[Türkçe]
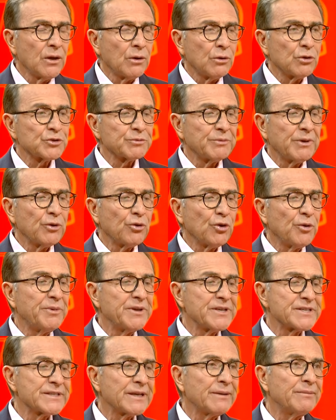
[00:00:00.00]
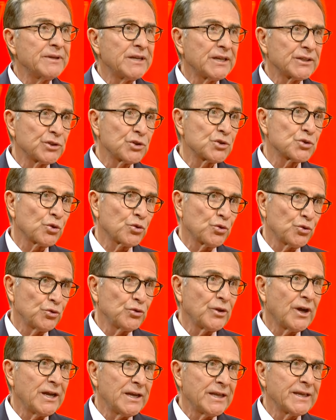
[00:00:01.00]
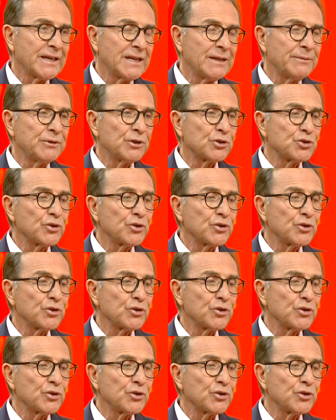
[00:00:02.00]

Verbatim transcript: o zaman obezite ameliyatı zorunlu hale gelebilir.